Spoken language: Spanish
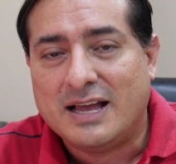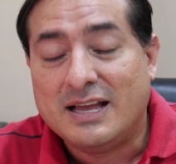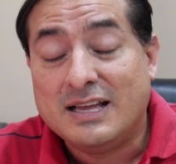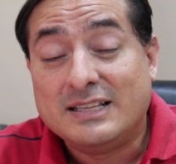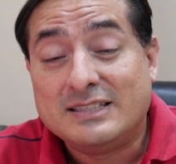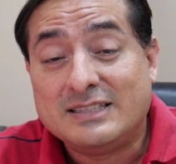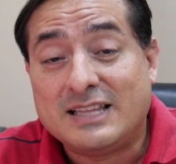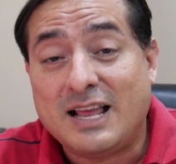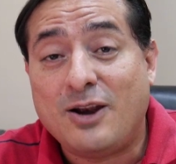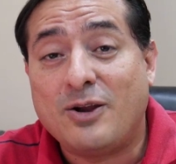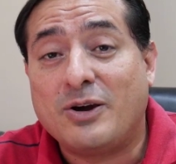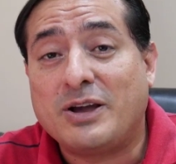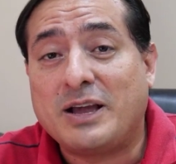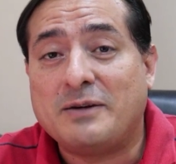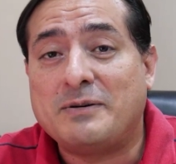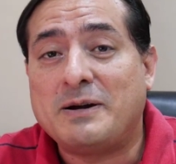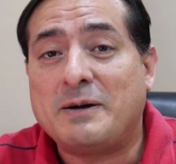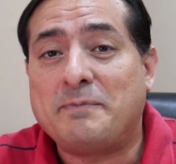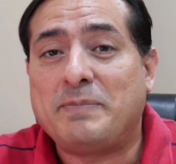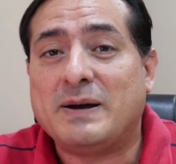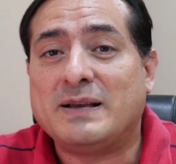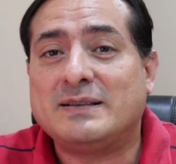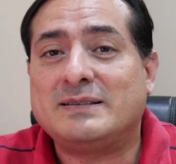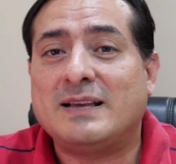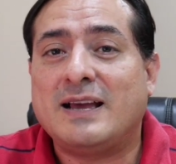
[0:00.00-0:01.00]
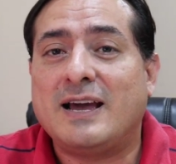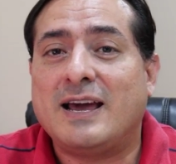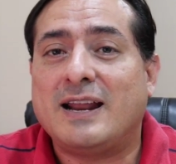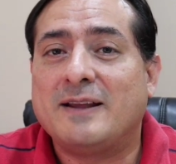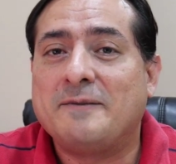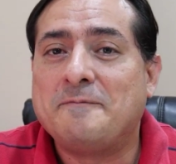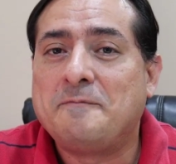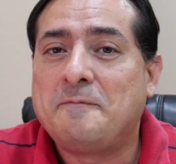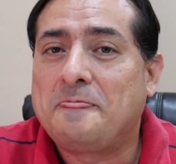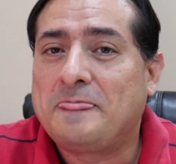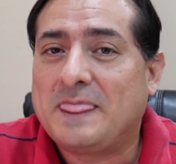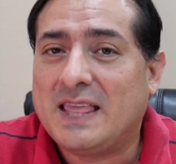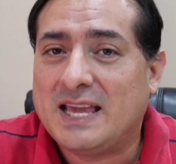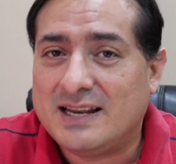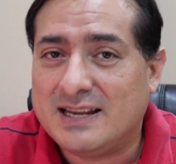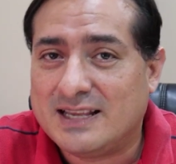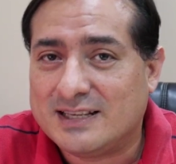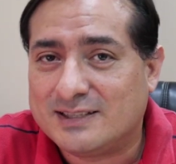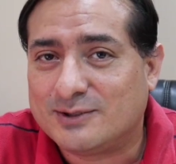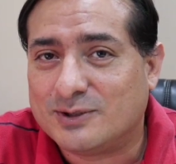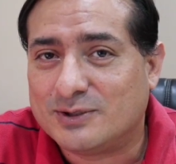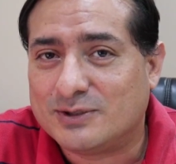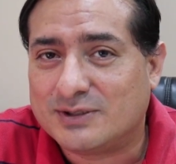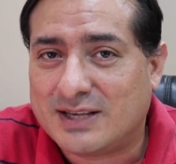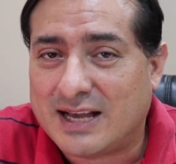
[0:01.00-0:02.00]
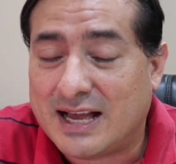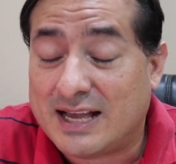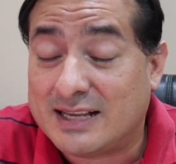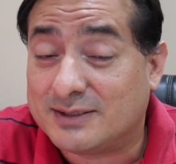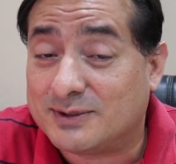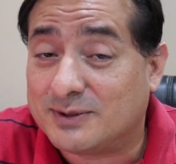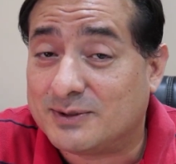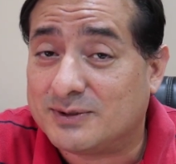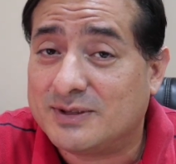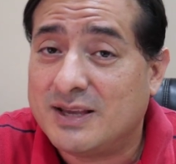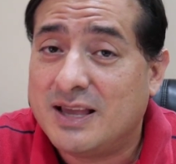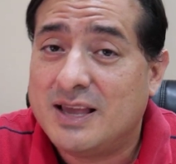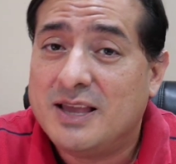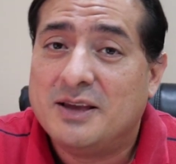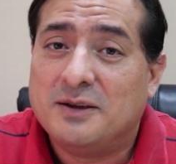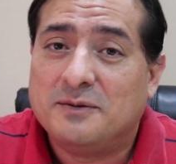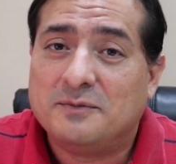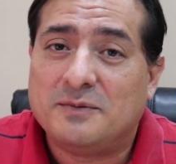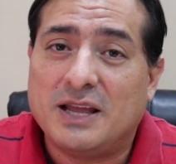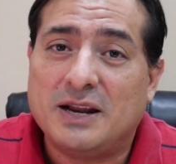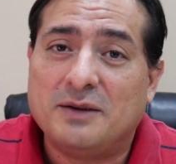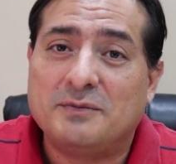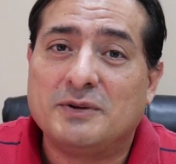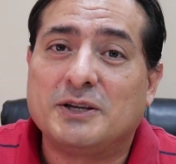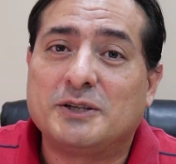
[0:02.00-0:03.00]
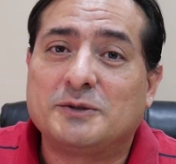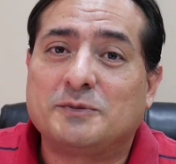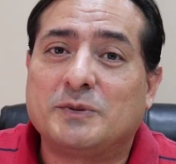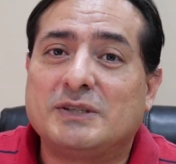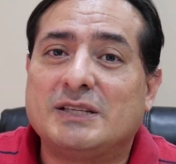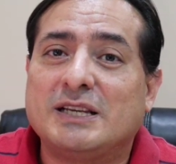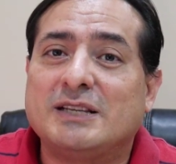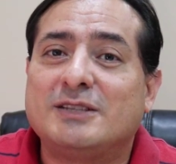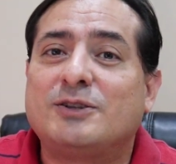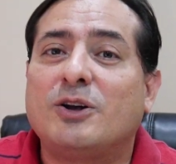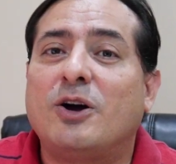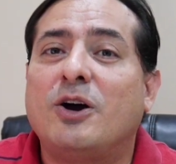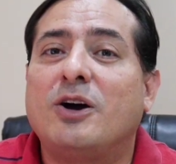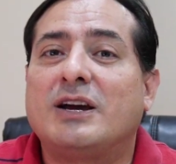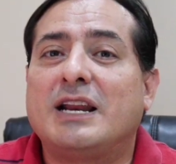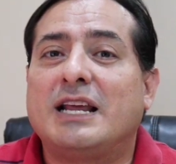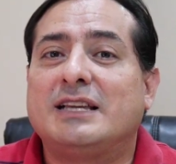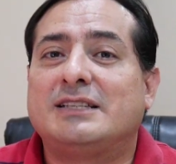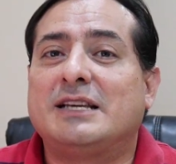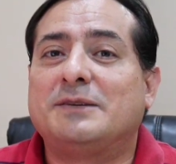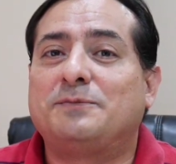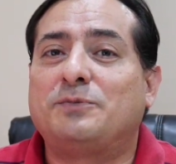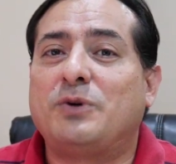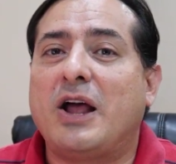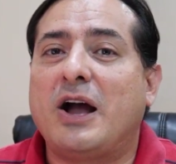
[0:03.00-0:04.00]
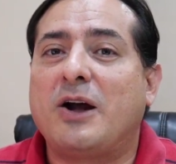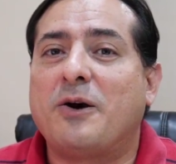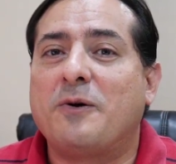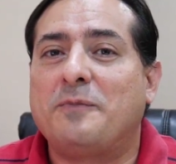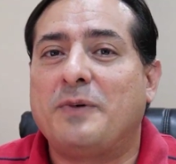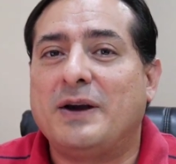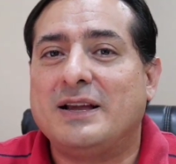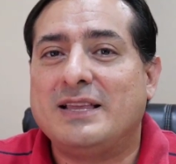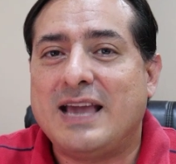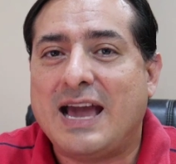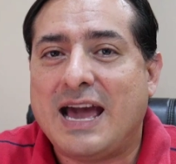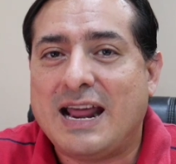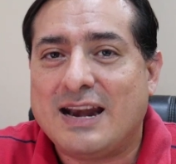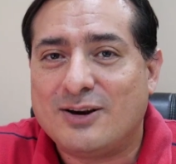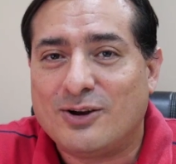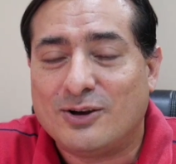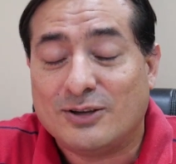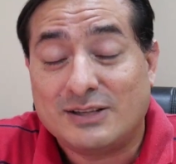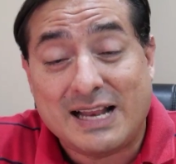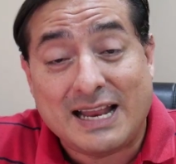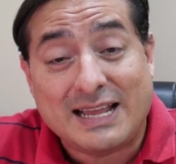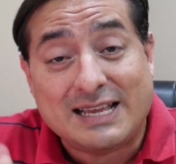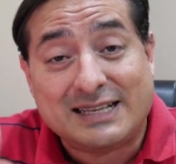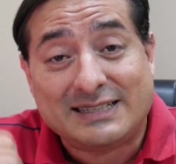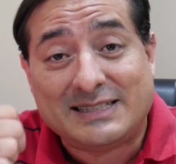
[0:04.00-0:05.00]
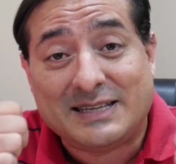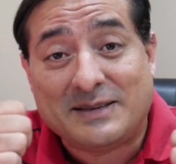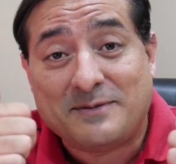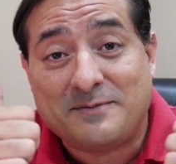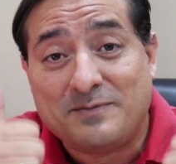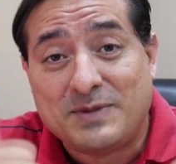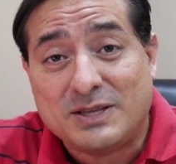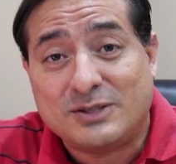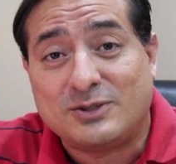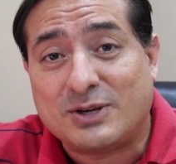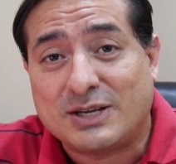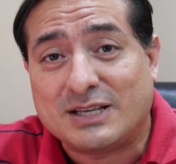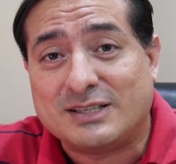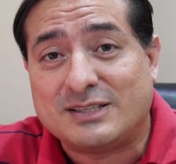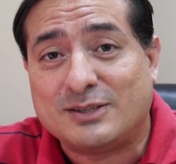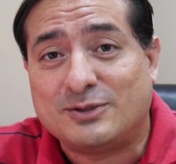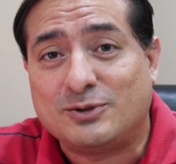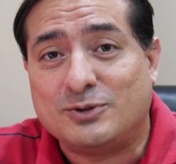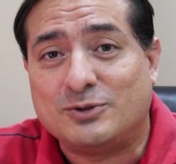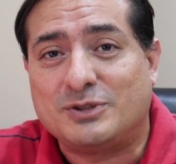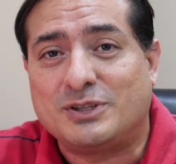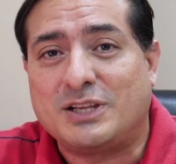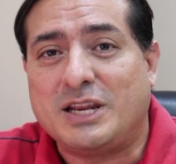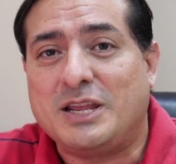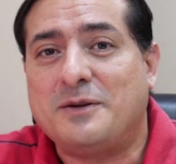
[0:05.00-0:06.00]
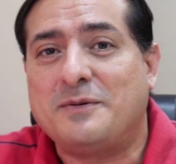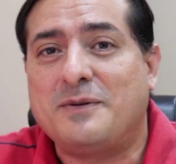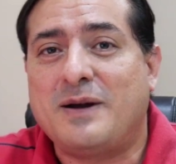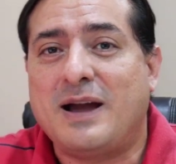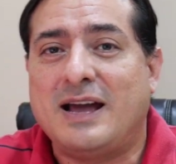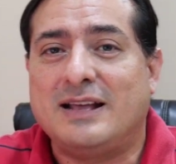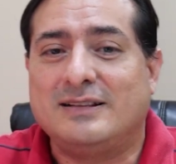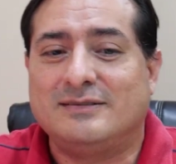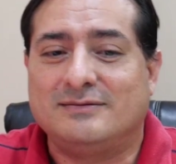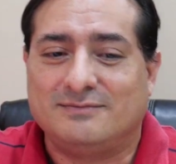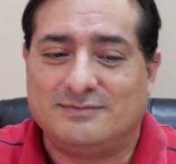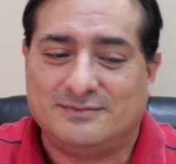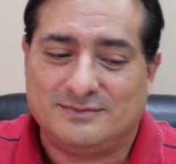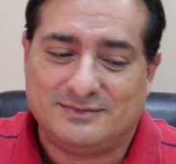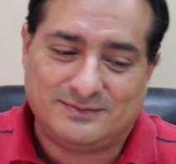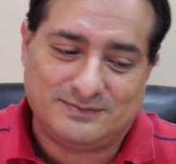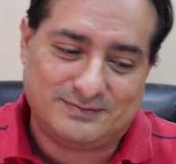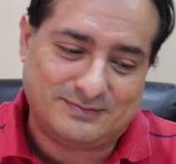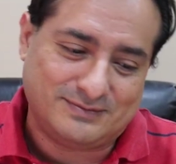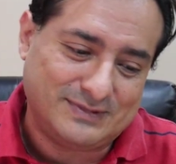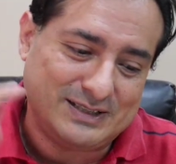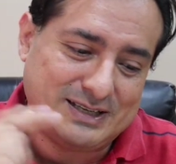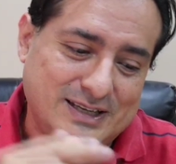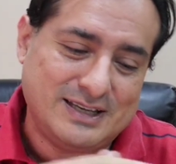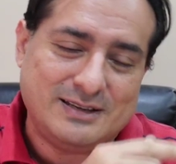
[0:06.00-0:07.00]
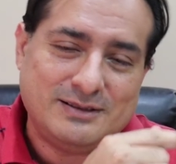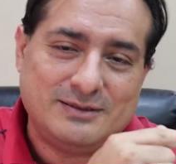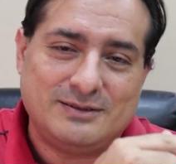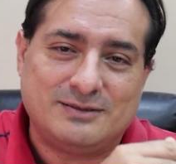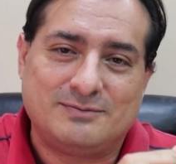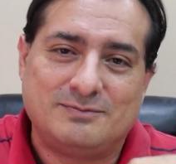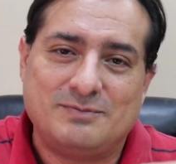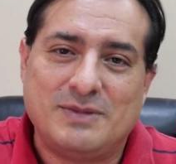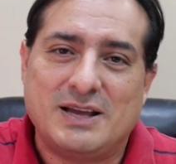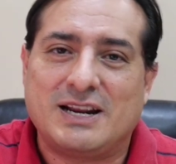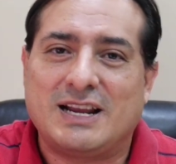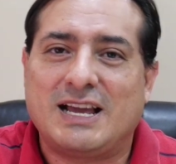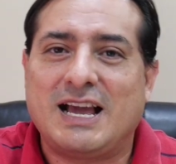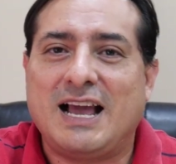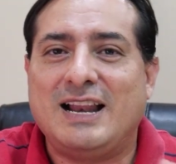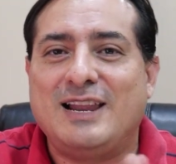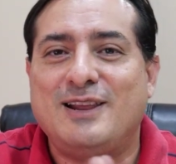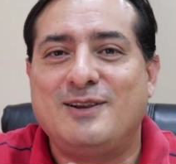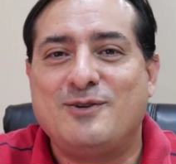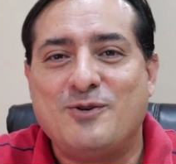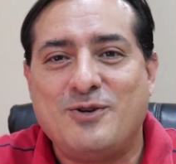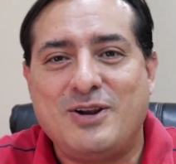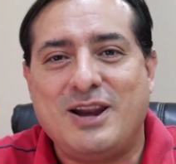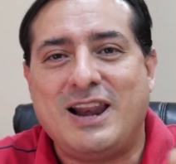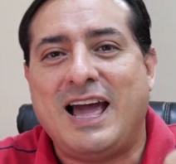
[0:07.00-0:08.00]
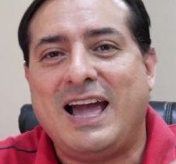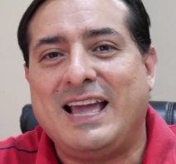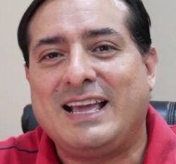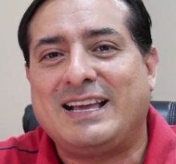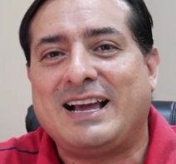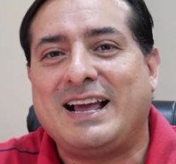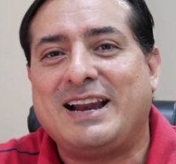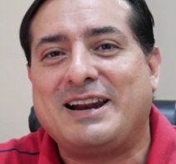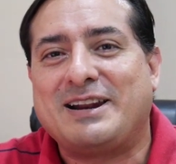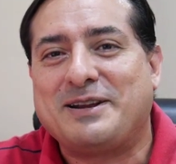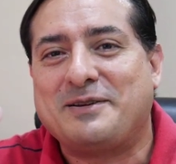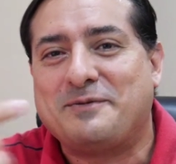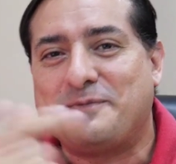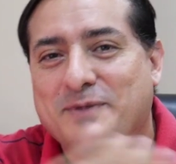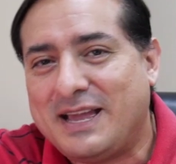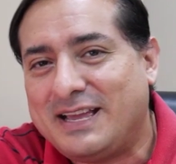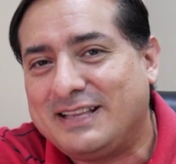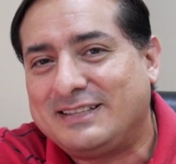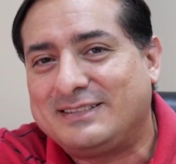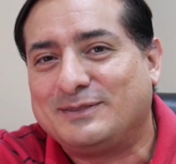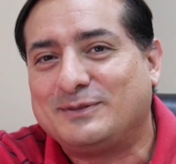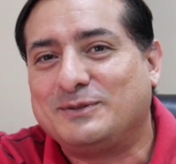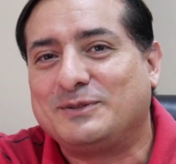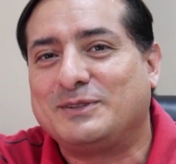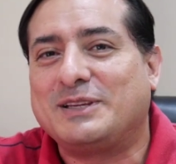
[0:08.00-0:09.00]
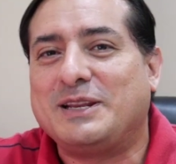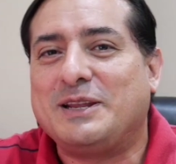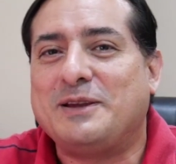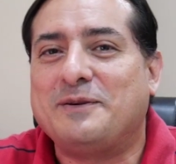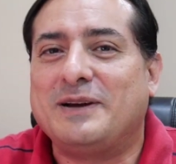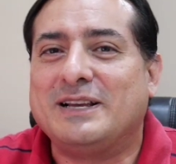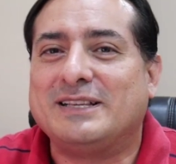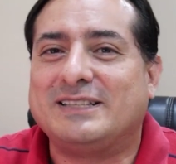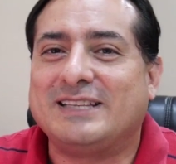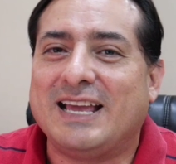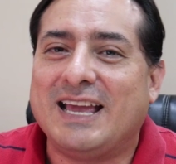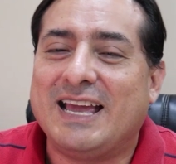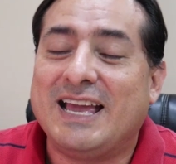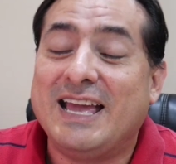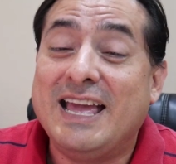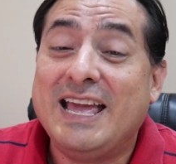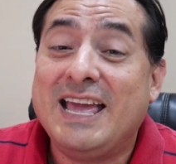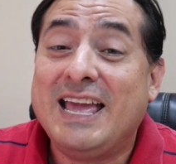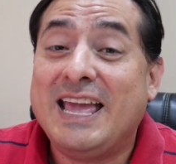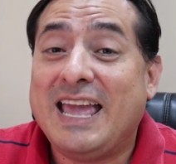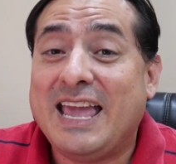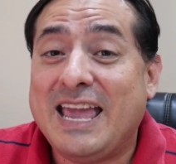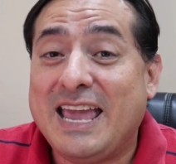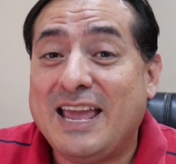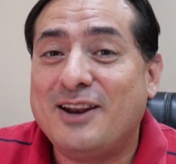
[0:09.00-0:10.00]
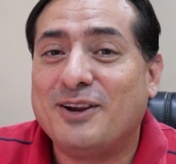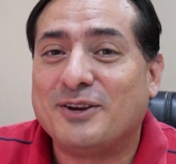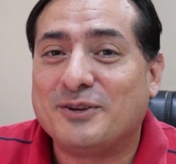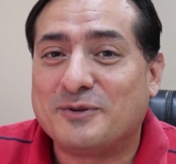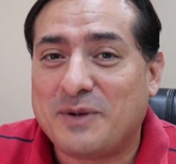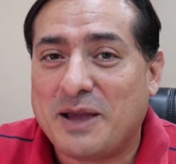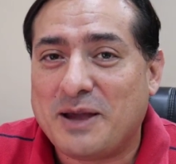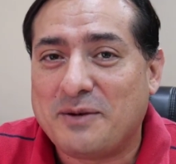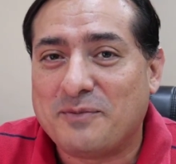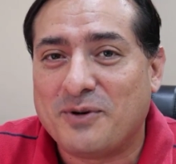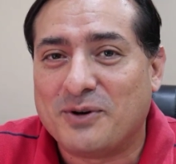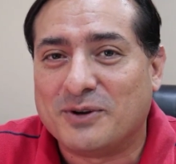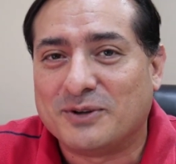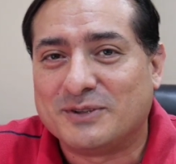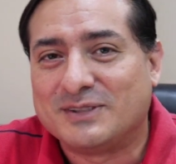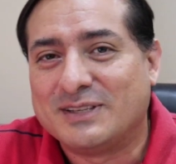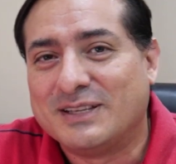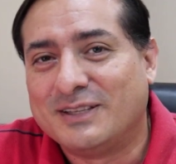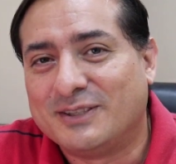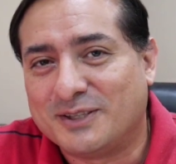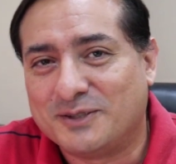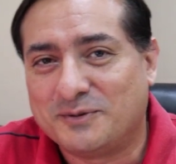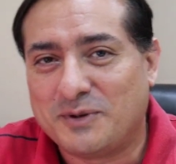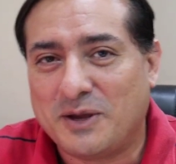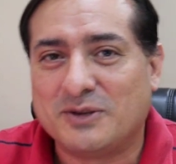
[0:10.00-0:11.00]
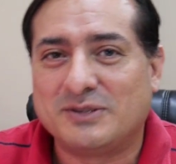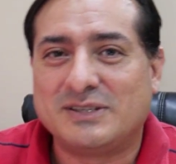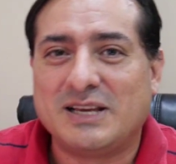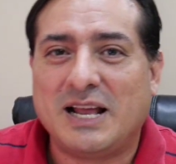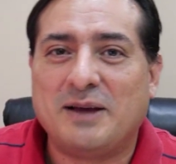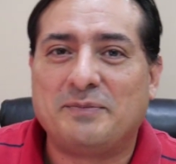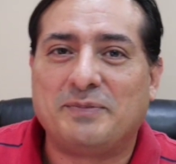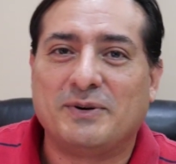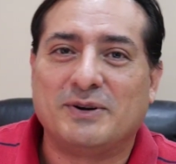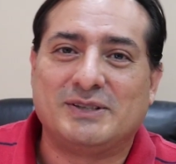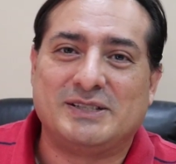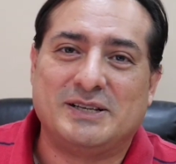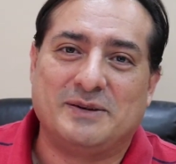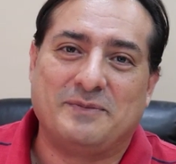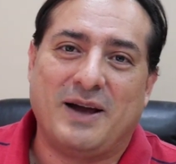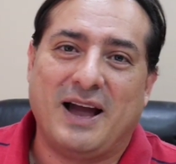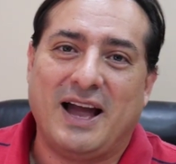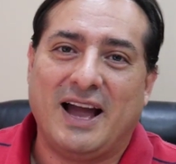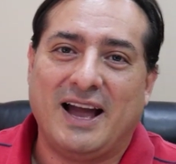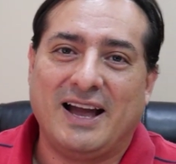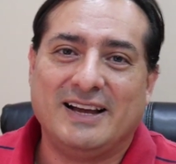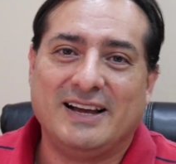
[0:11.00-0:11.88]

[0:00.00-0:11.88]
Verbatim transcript: de lo que va a pasar en estos casos. Bien amigos, pues es todo. Gracias por acompañarnos. Les invito a que se suscriban y me regalen un like al revés, suscríbanse y nos vemos. Nos vemos a la próxima.